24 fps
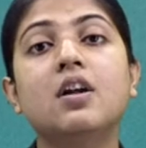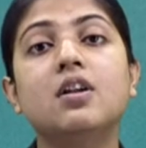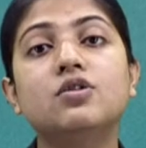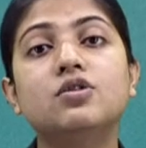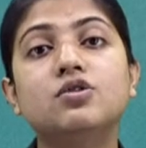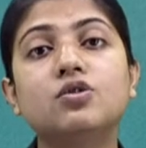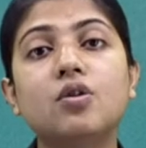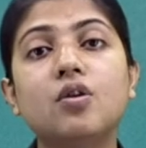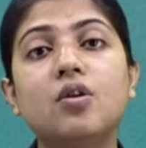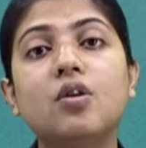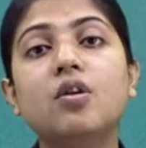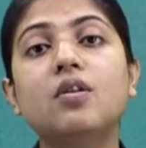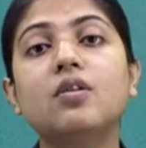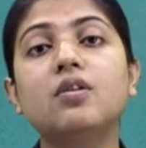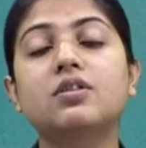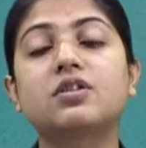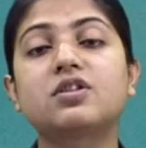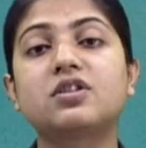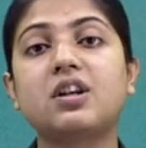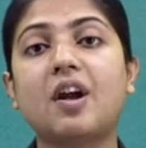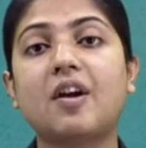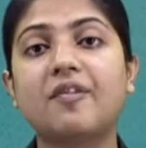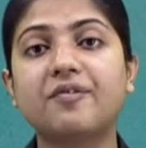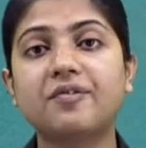जो
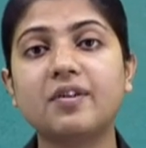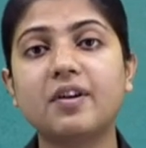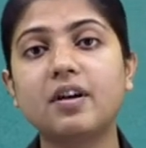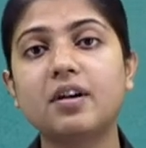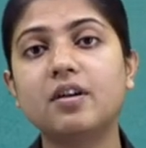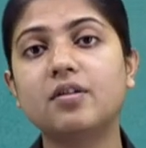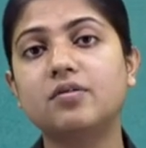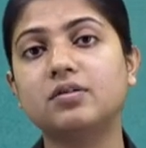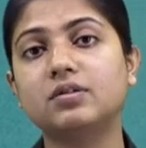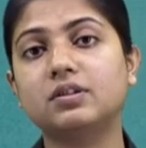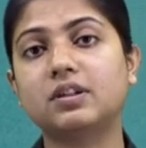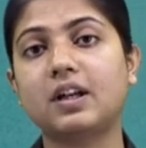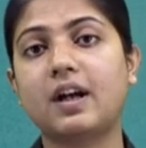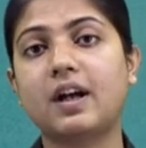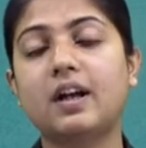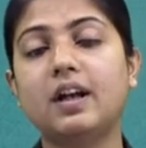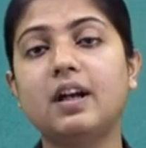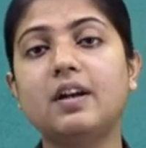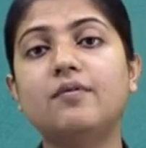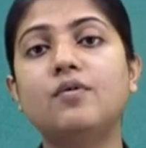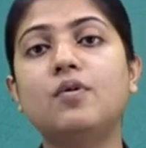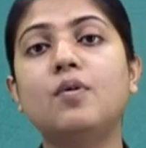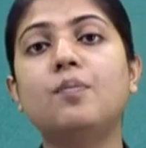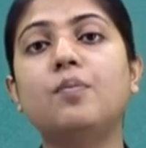शेफर्ड होता
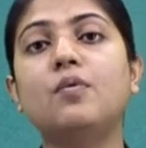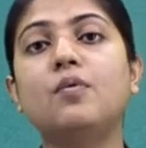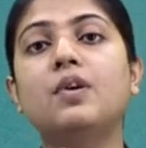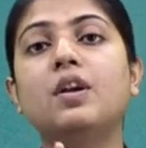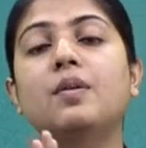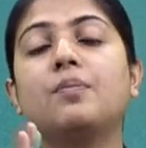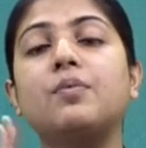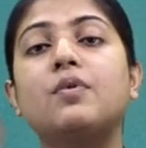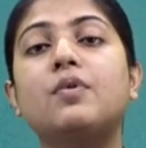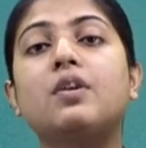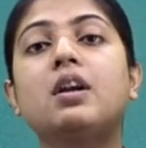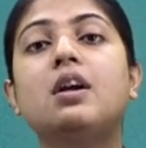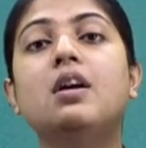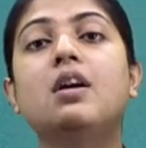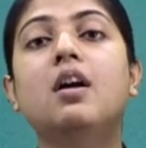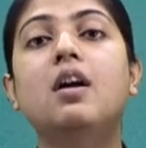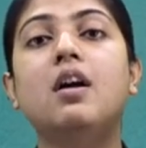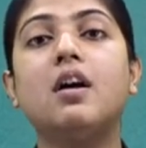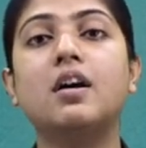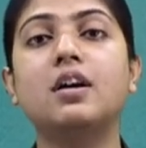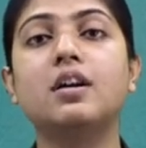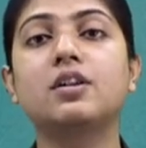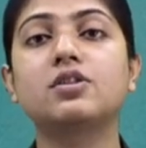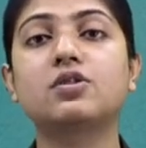है वो पूरे पूरे
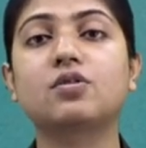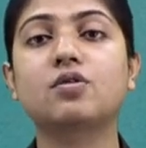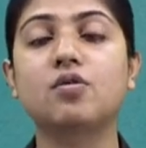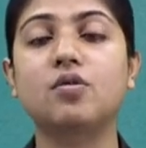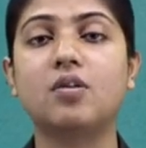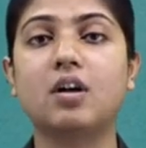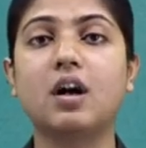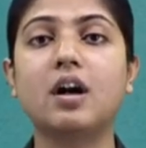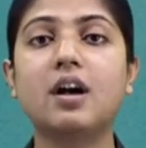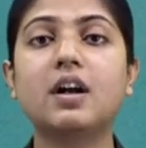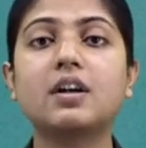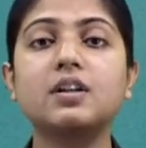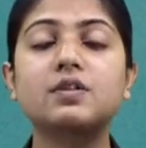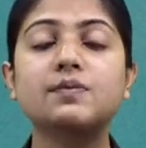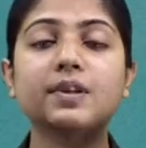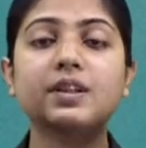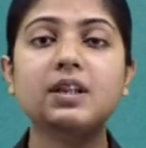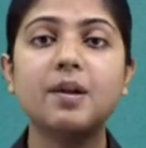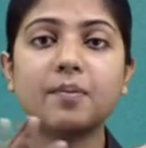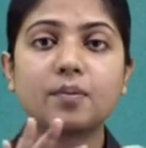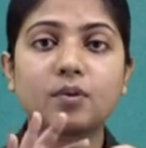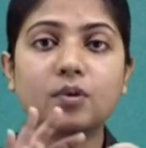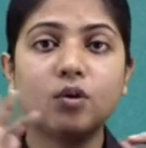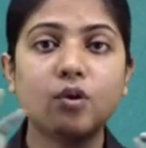हर्ड्स को हर्ड्स
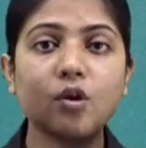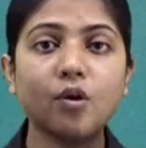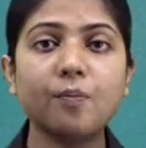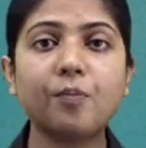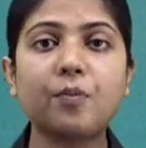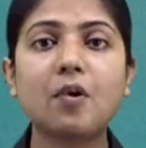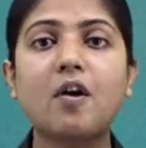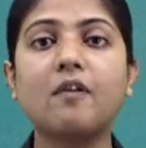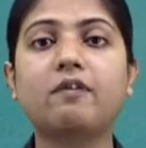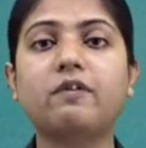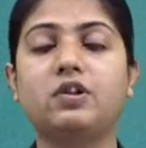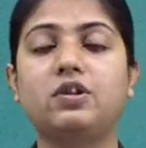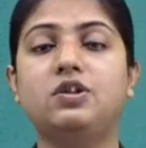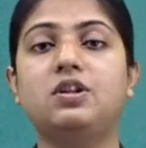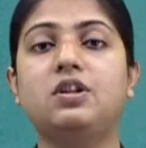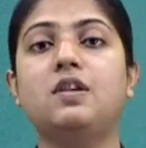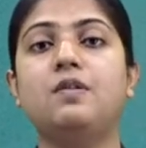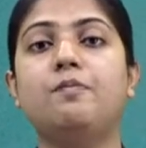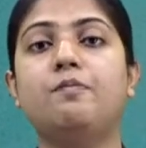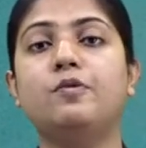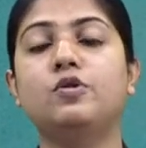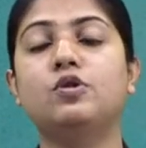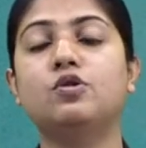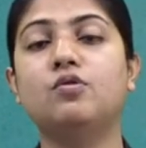मतलब ग्रुप ऑफ
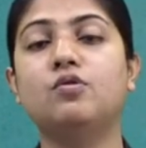शीप जो